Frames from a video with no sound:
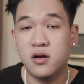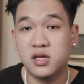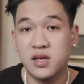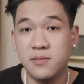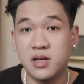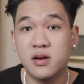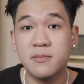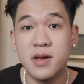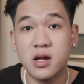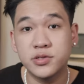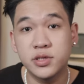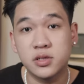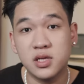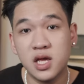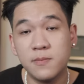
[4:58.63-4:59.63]
à, thì mình đã mail
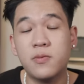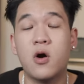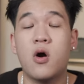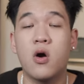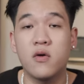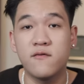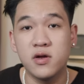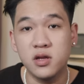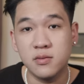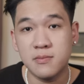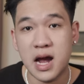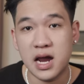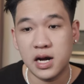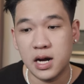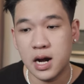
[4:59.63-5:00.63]
trực tiếp hỏi với những
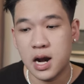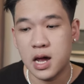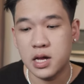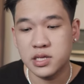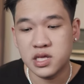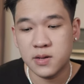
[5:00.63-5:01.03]
bạn là